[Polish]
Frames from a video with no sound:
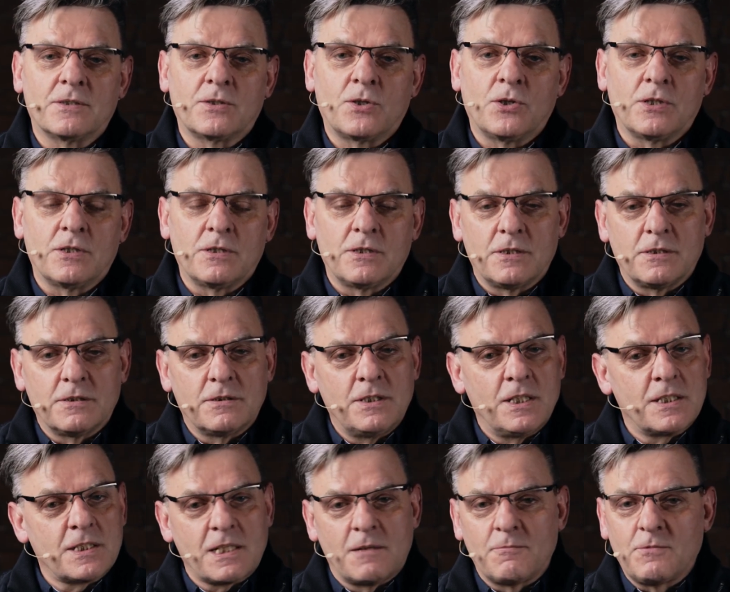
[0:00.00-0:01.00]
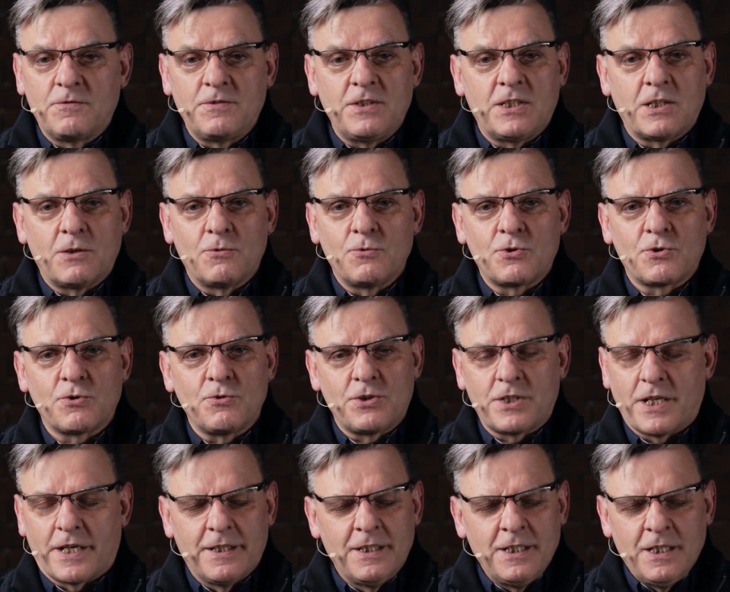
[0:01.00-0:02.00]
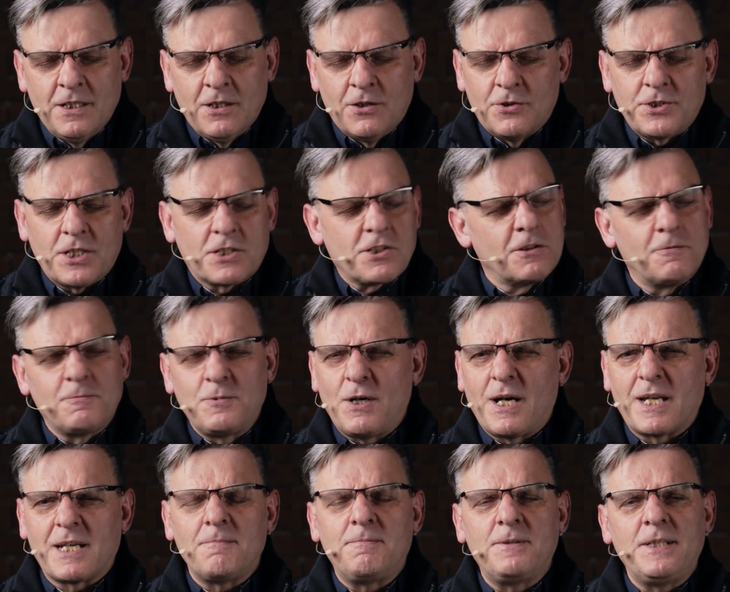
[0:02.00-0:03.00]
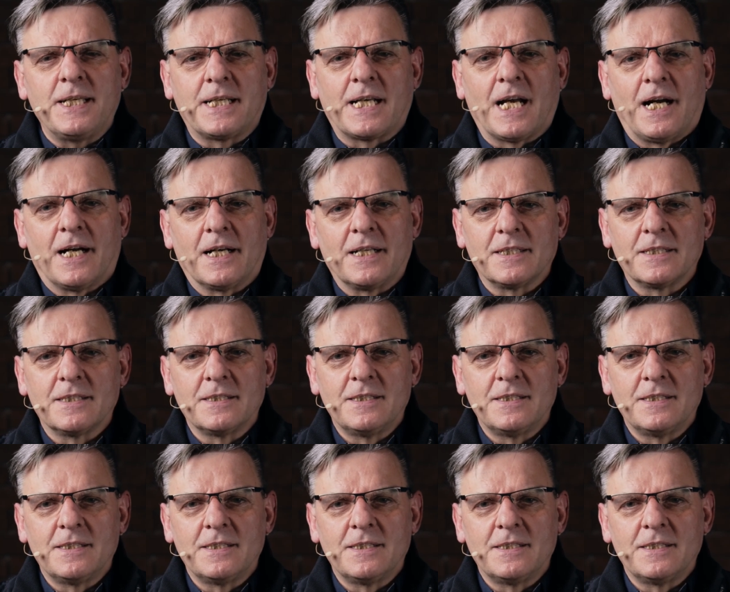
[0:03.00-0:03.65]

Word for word: To niesamowite uczucie, chociaż to była replika.